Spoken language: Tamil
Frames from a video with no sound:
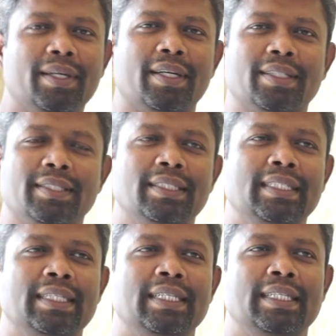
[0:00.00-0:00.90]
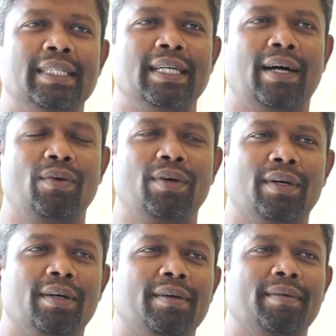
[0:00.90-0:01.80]
இருக்கிறது அவங்க
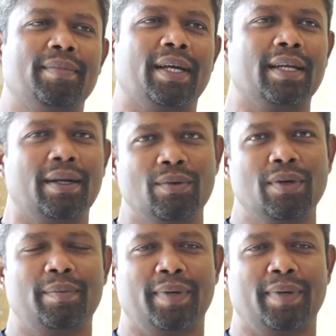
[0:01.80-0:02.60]
நிறைய அனுபவங்களை